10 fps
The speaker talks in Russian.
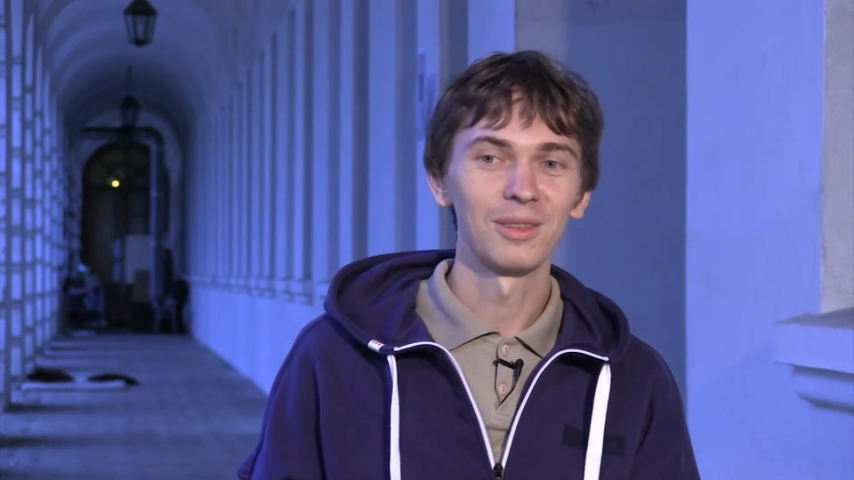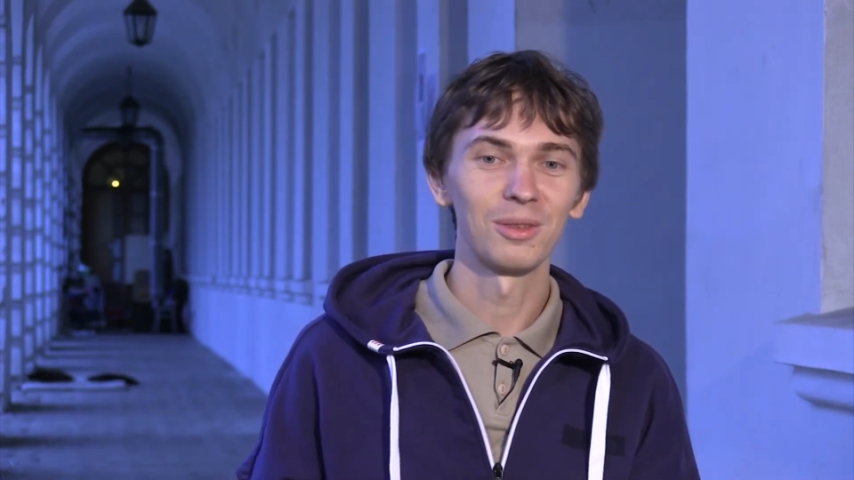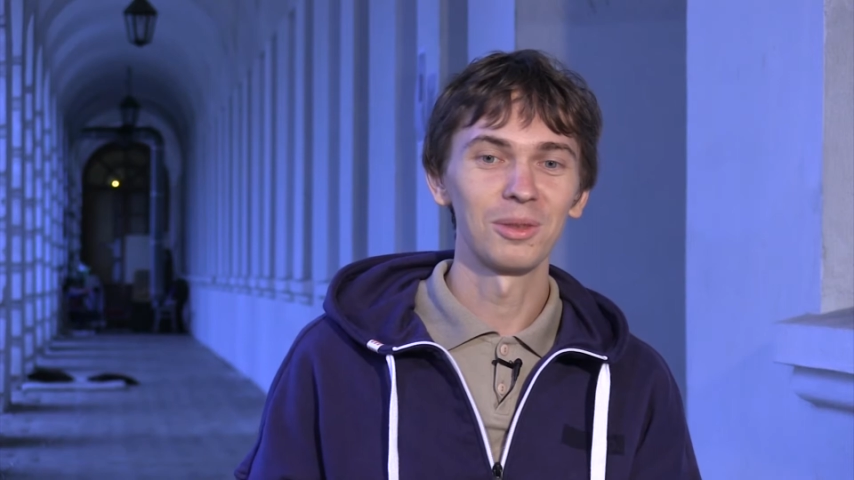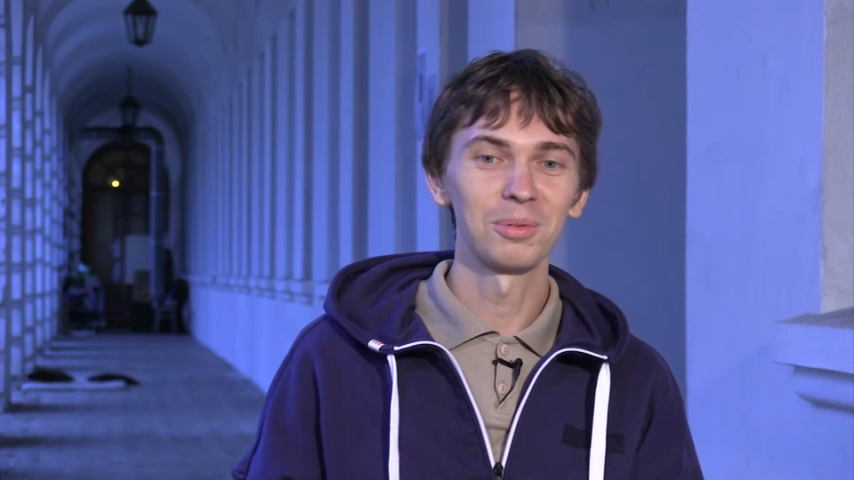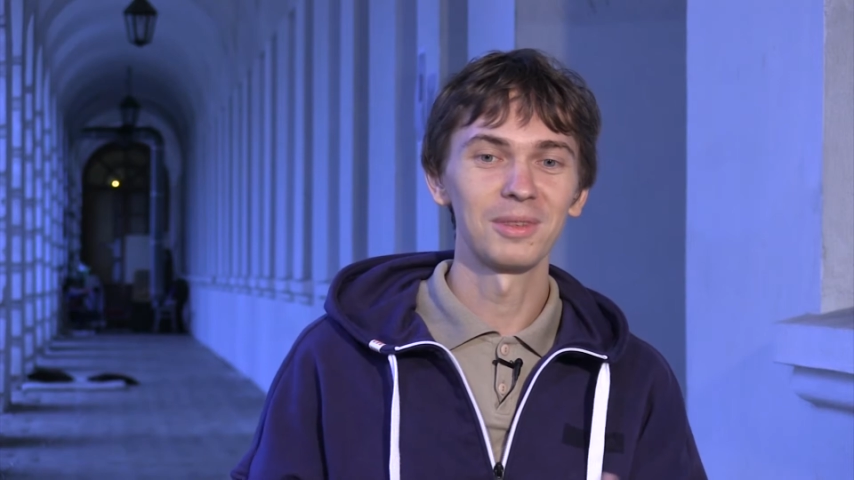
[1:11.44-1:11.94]

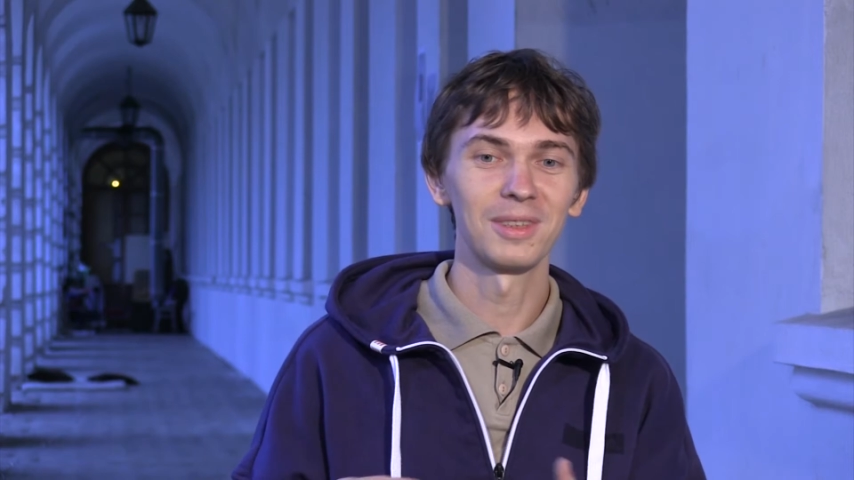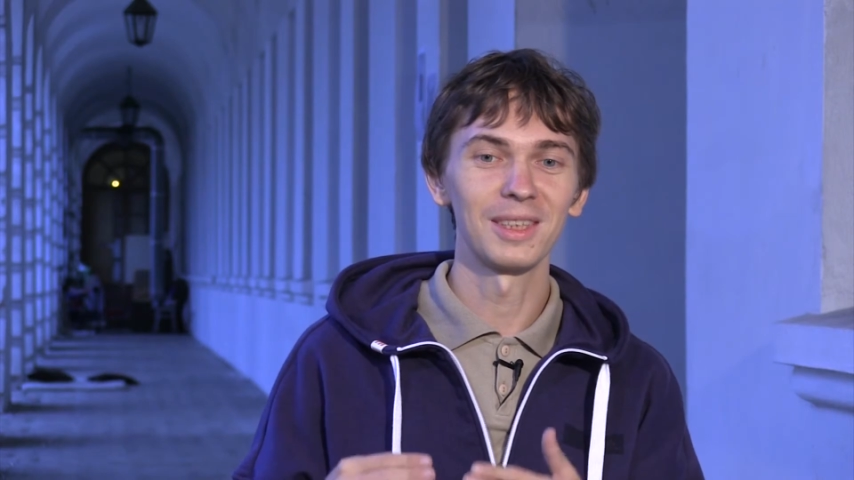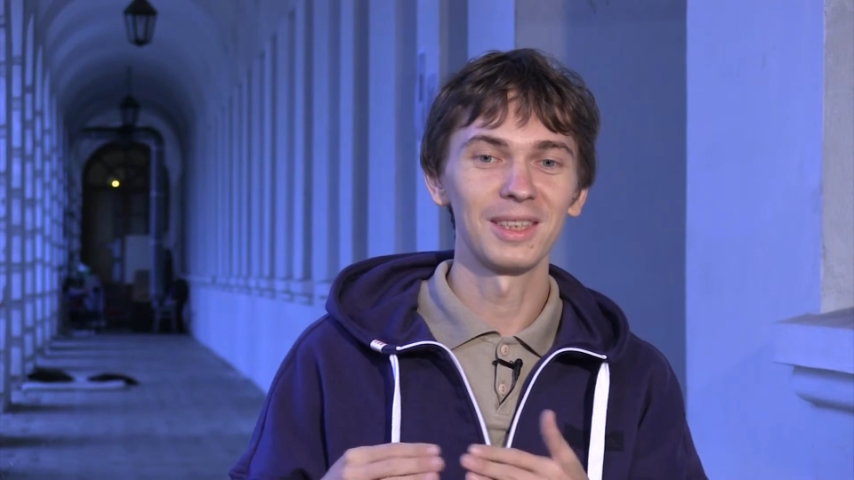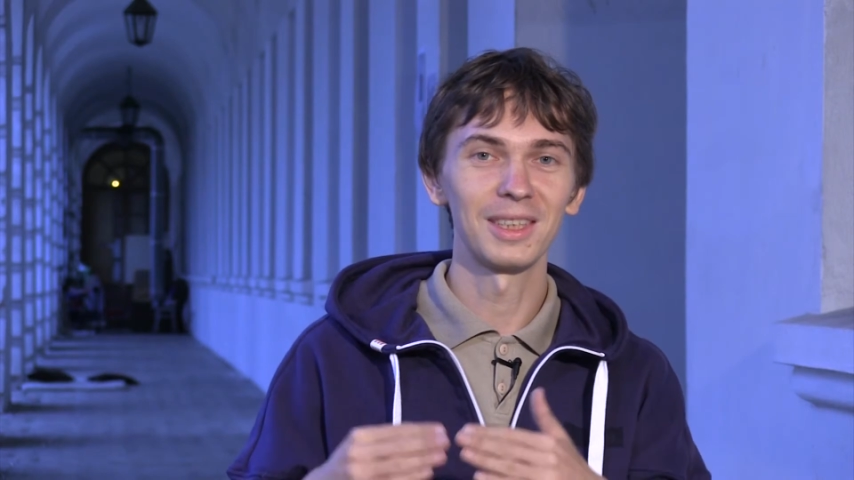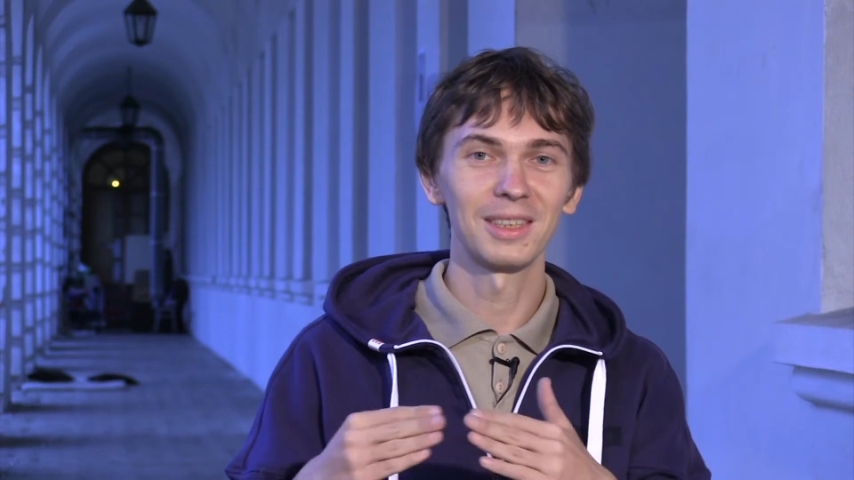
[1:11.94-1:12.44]
то,
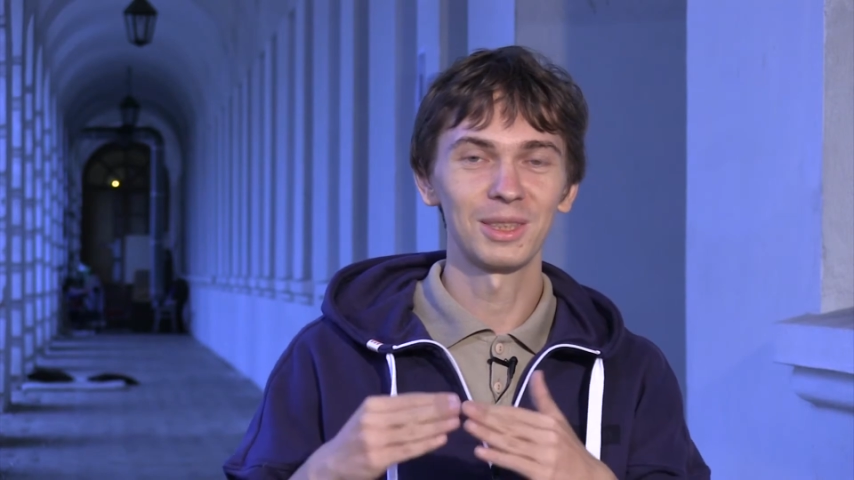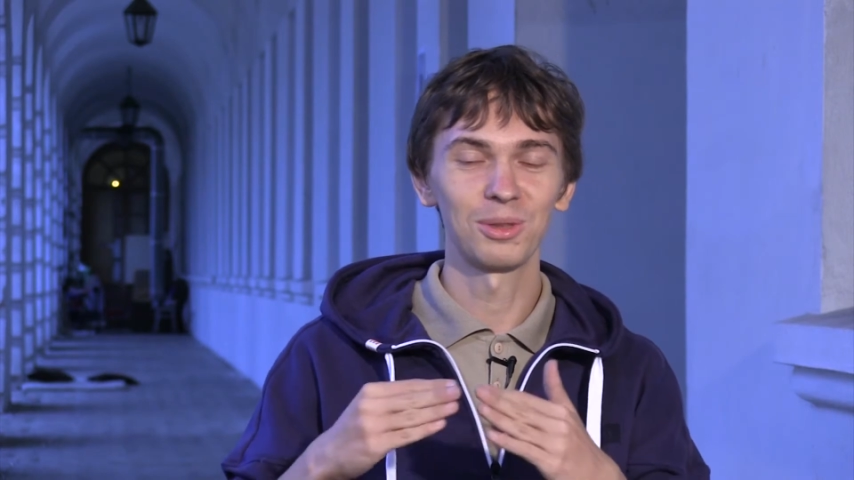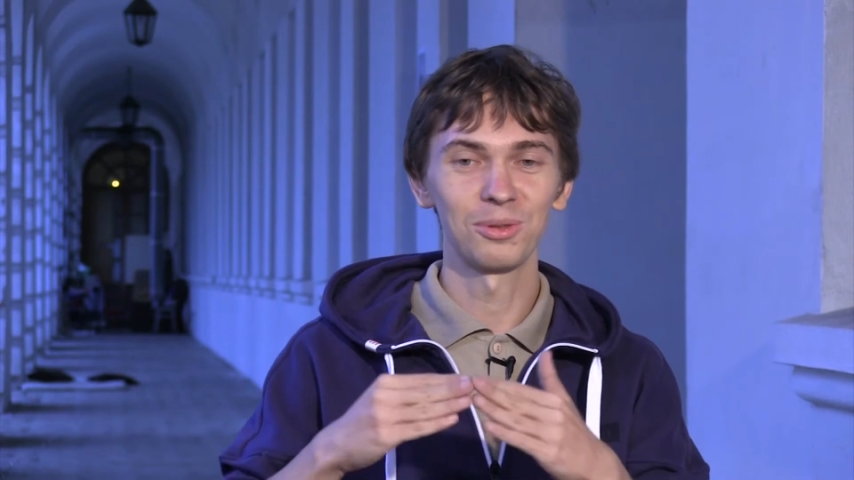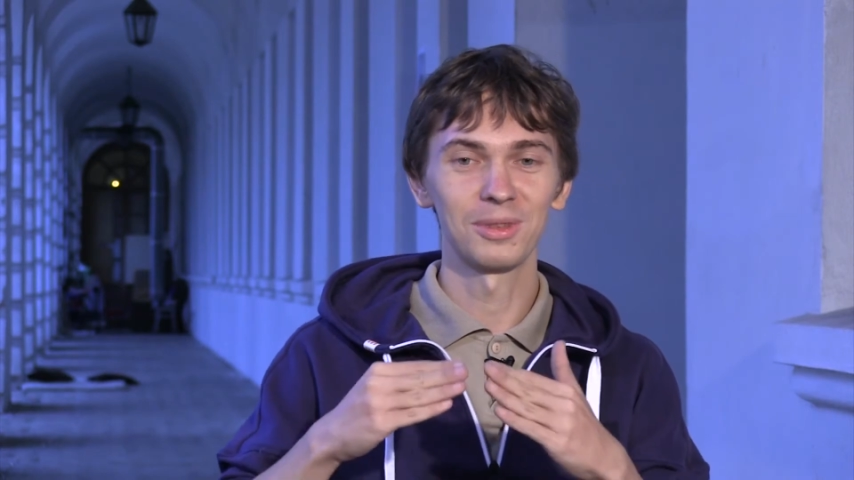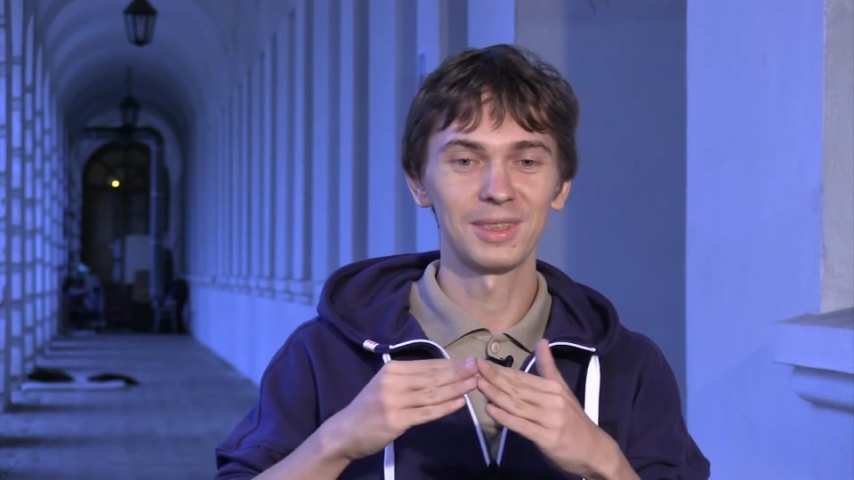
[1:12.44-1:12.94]
собственно, я
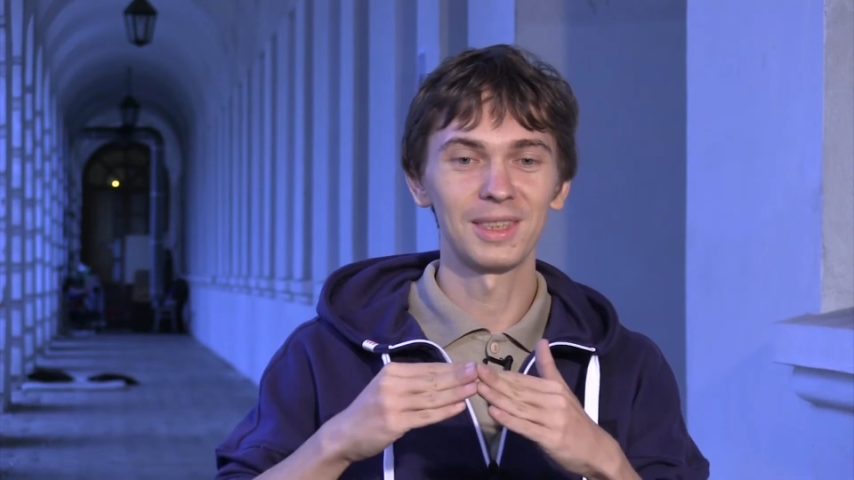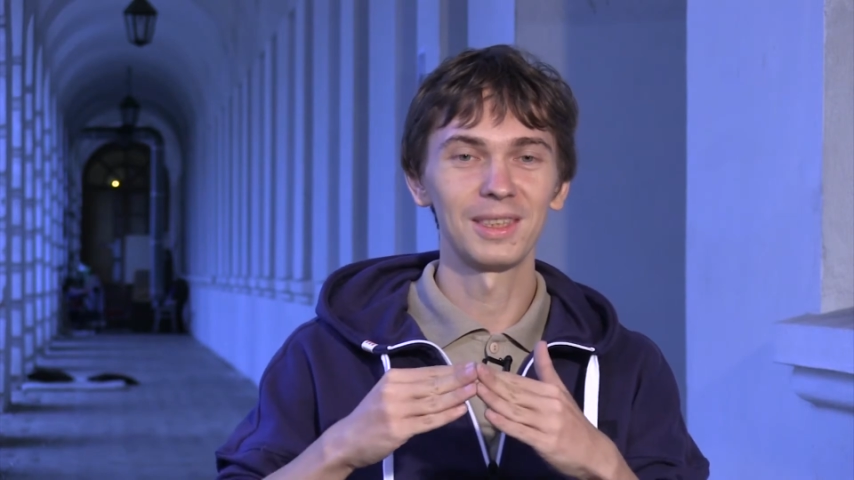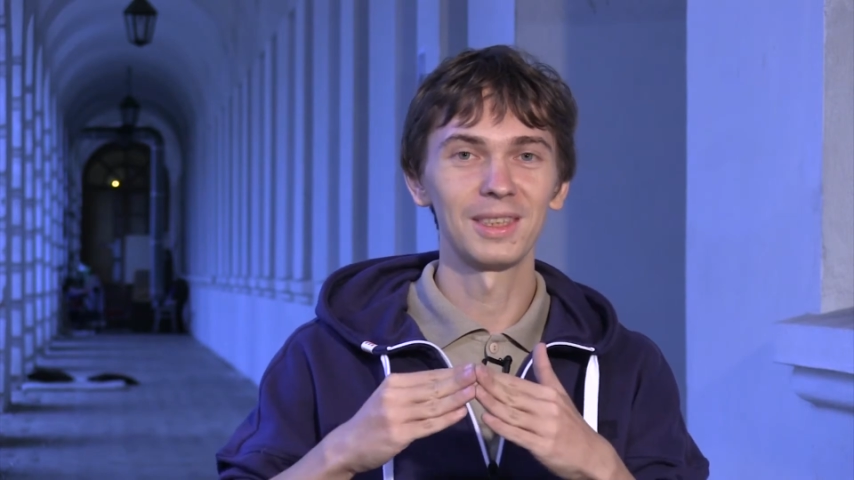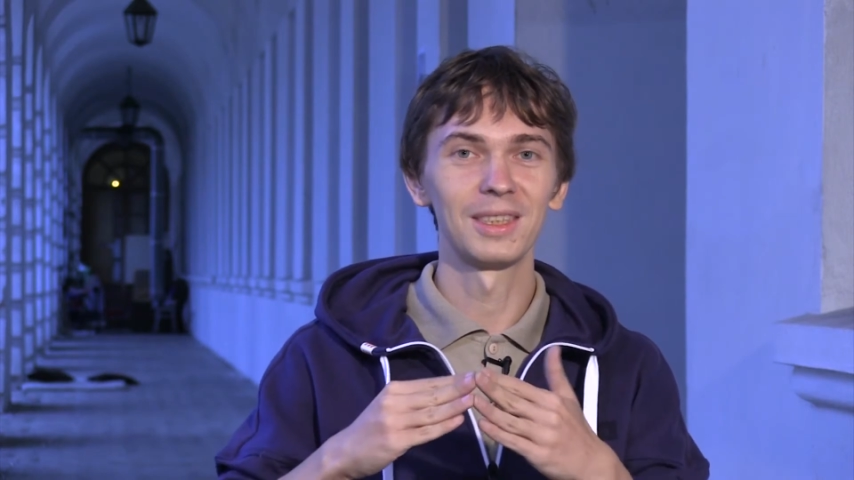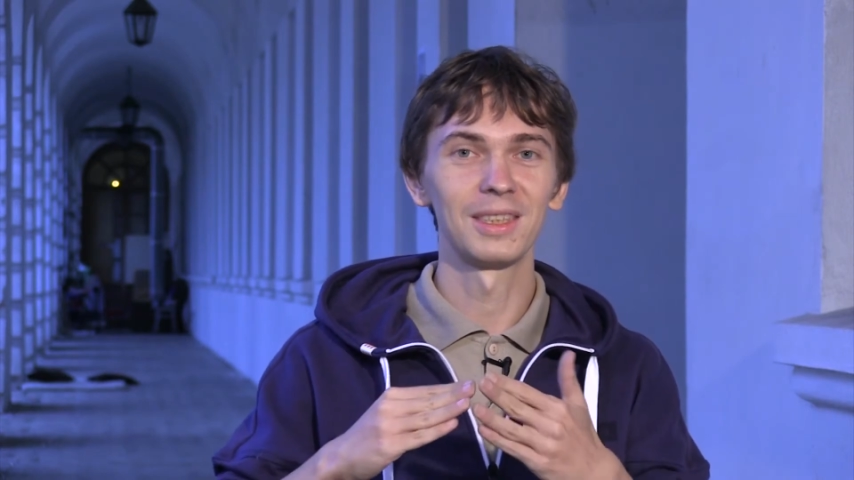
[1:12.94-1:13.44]
решил
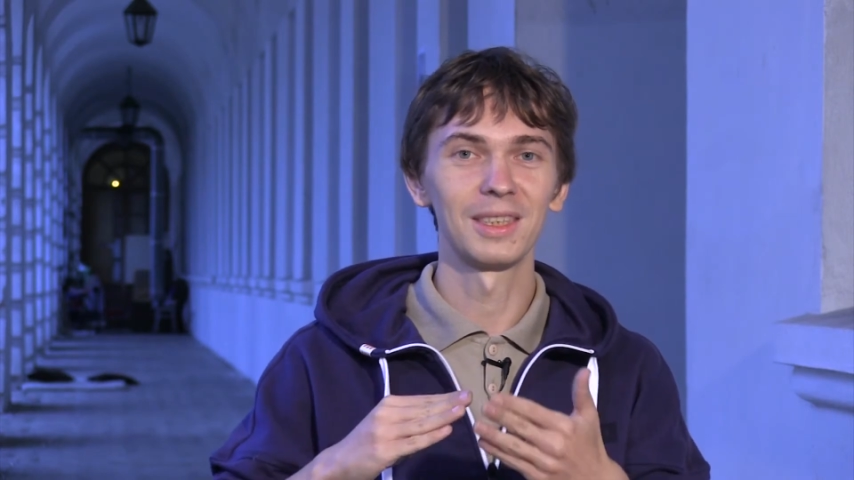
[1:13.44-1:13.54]
соединить,